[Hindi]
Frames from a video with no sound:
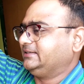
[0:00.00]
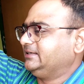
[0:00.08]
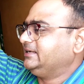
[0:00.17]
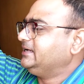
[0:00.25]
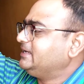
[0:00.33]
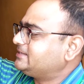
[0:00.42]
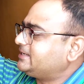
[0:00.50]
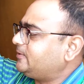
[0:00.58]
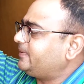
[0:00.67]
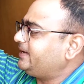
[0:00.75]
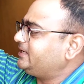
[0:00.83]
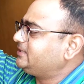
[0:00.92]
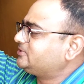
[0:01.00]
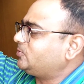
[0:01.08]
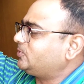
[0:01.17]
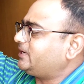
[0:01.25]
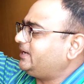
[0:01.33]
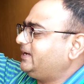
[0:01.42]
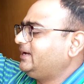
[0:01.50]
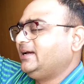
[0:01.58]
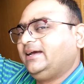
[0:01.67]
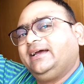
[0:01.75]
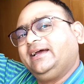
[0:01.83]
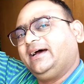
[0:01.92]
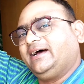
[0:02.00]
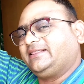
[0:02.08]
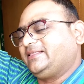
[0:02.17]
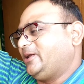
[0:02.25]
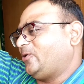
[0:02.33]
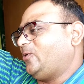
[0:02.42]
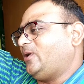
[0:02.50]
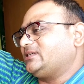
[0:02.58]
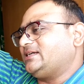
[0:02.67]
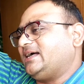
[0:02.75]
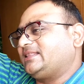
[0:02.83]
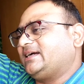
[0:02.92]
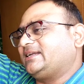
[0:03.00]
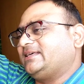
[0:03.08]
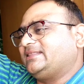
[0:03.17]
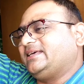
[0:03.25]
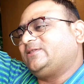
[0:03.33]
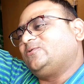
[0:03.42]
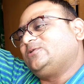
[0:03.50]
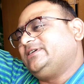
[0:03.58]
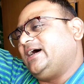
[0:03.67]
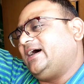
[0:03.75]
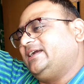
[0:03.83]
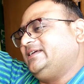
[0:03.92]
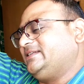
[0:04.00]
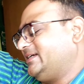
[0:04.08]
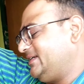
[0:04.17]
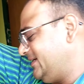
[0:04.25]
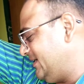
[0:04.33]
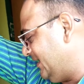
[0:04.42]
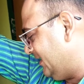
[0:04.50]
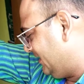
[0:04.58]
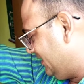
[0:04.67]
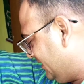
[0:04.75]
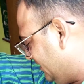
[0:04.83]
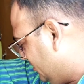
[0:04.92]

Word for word: तो चल भाई छोटे तेरे को आजाद कर देते हैं तू जा नीचे ठीक है